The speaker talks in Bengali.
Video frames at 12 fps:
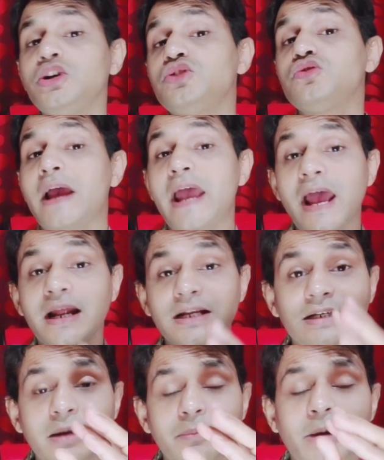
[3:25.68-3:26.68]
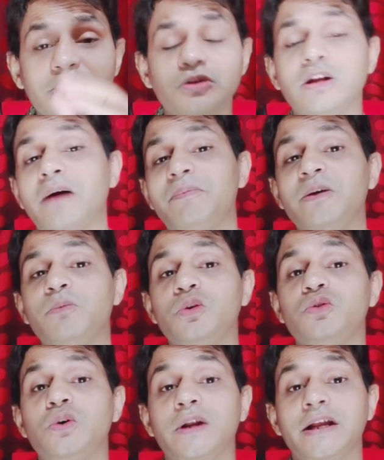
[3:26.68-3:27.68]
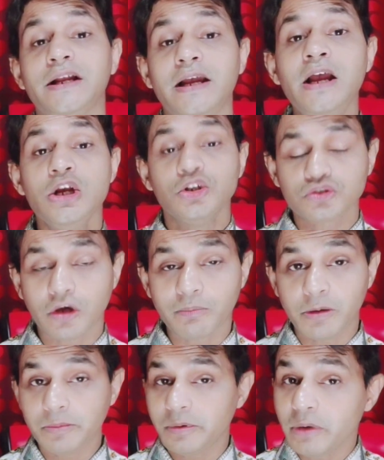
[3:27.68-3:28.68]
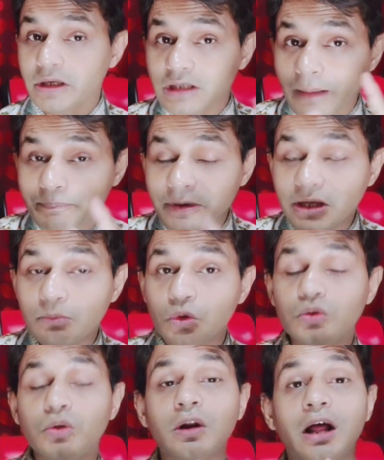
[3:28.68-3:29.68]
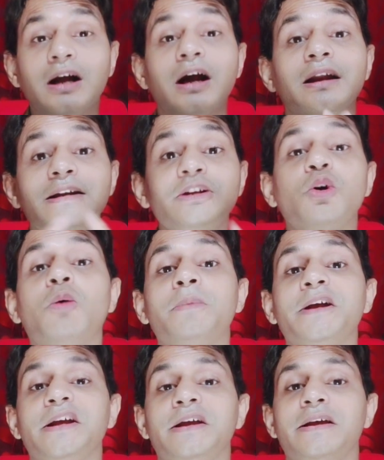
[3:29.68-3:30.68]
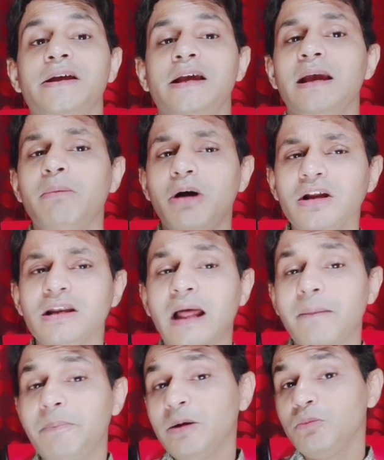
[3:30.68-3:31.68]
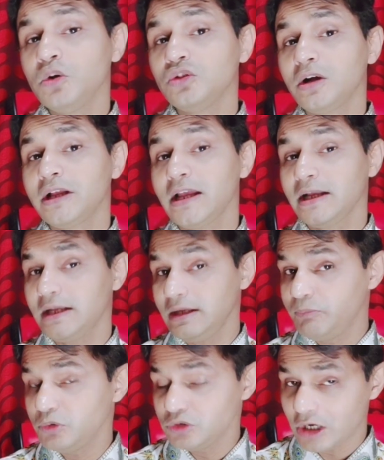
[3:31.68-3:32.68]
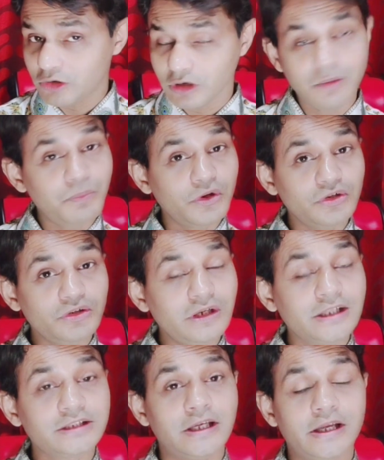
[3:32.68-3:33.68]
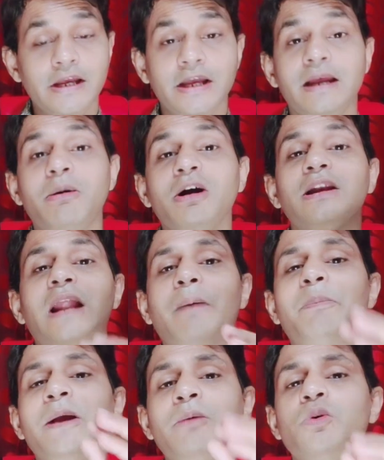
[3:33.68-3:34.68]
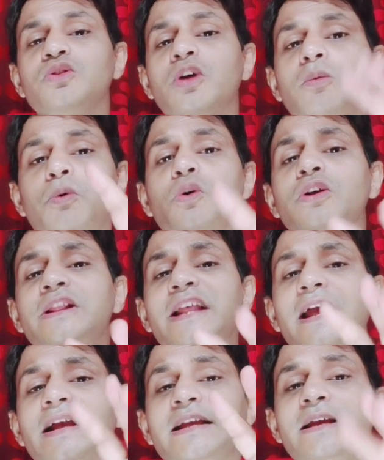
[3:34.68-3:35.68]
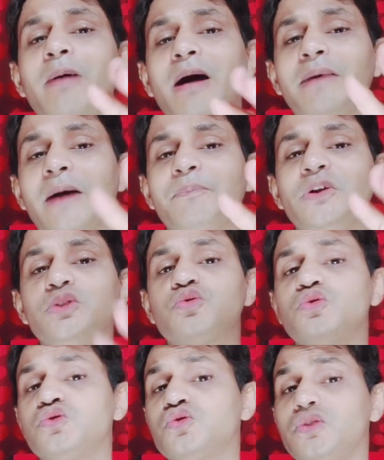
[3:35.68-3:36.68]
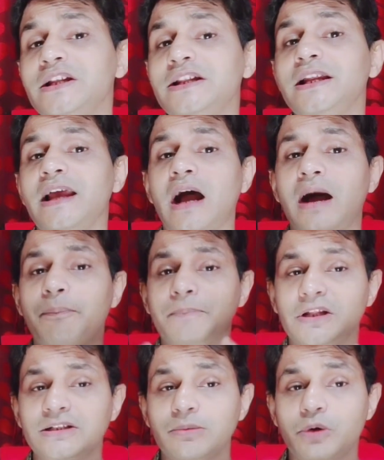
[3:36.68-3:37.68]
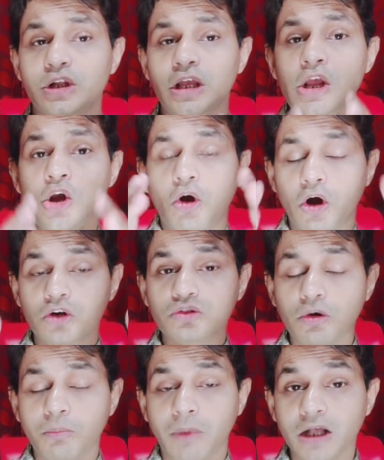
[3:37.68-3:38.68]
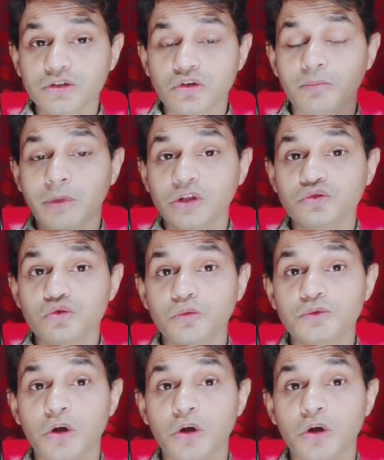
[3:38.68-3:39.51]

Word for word: কিছু একটা মাত্র লাফিং বুদ্ধ রেখে সম্ভব এবং লাফিং বুদ্ধ রাখার নিয়ম কী এবং লাফিং বুদ্ধকে কি পূজা করার প্রয়োজন আছে এবং লাফিং বুদ্ধর গুরুতে কিভাবে আপনি সুশ্রুড়ি দিলে আপনার জীবনে অর্থ মান সম্মান সুখ